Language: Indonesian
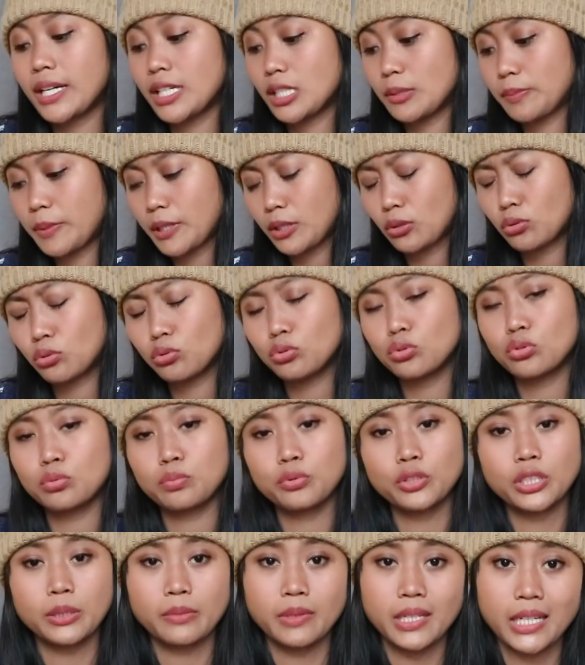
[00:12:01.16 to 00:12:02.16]
ada sepatu
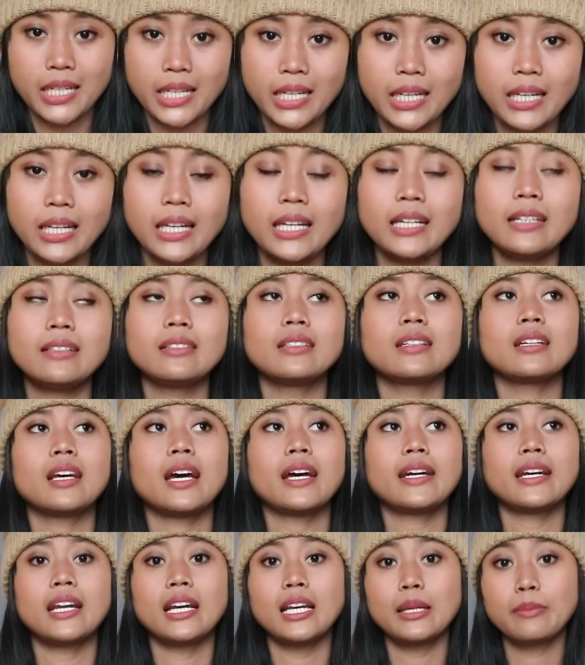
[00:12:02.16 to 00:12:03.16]
untuk musim dingin
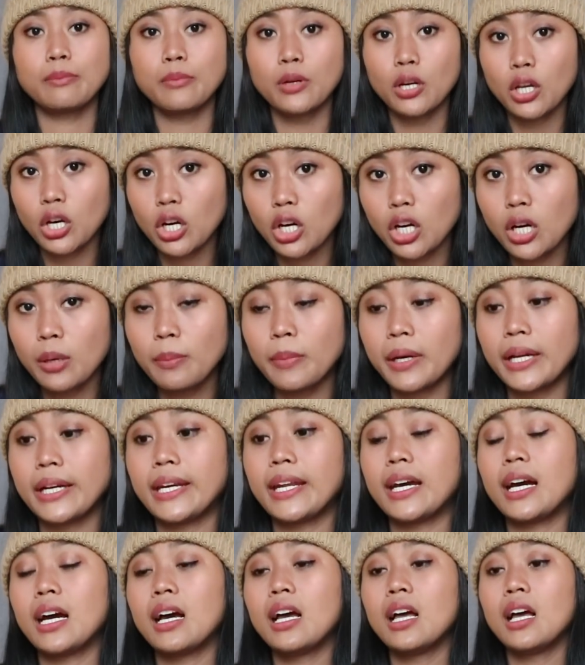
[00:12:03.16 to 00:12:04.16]
ada lip balm
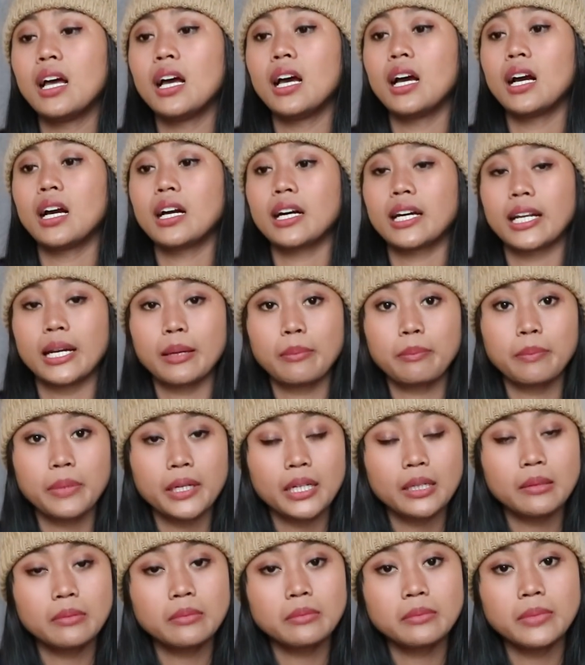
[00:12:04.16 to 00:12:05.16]
ada krim
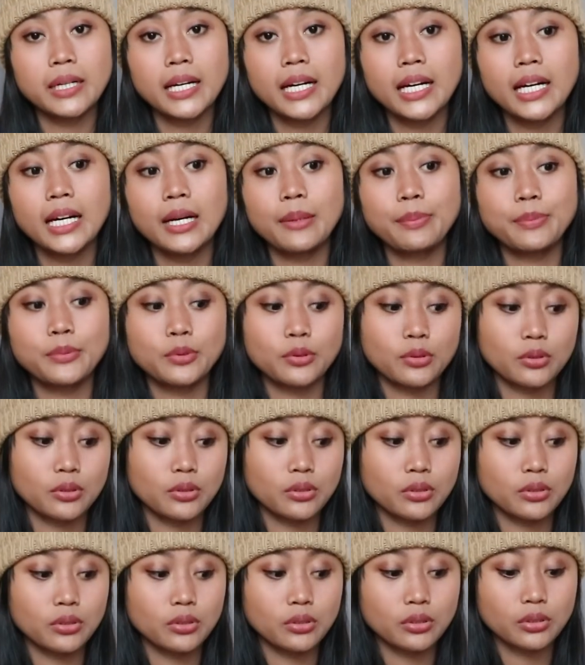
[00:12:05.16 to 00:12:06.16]
pelembab
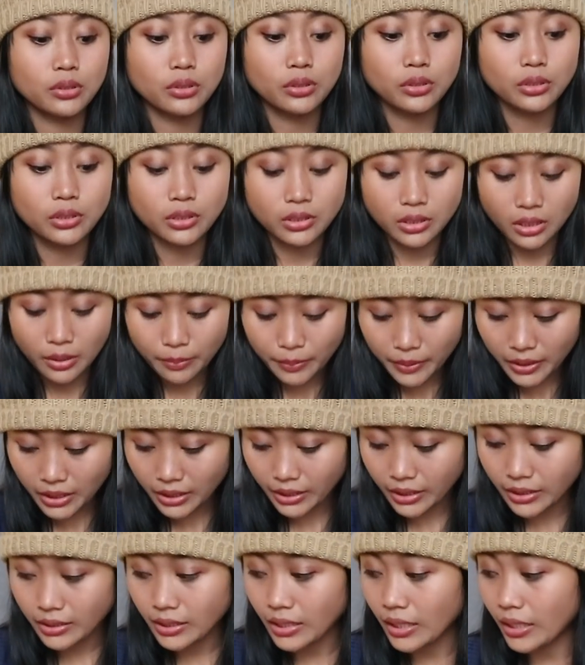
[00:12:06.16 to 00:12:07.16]
terus
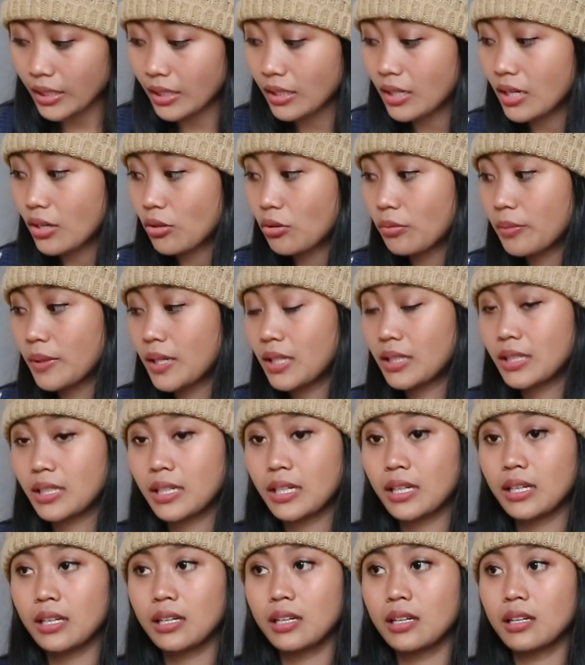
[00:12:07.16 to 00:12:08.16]
apalagi terakhir aku bilang
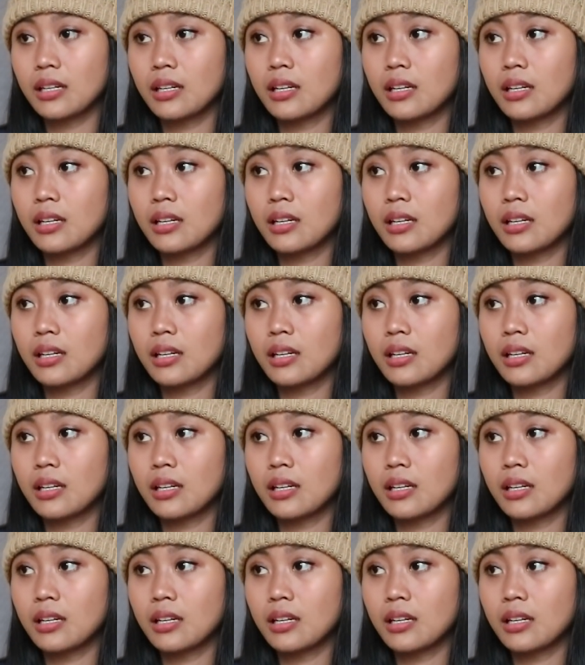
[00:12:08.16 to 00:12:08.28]
tadi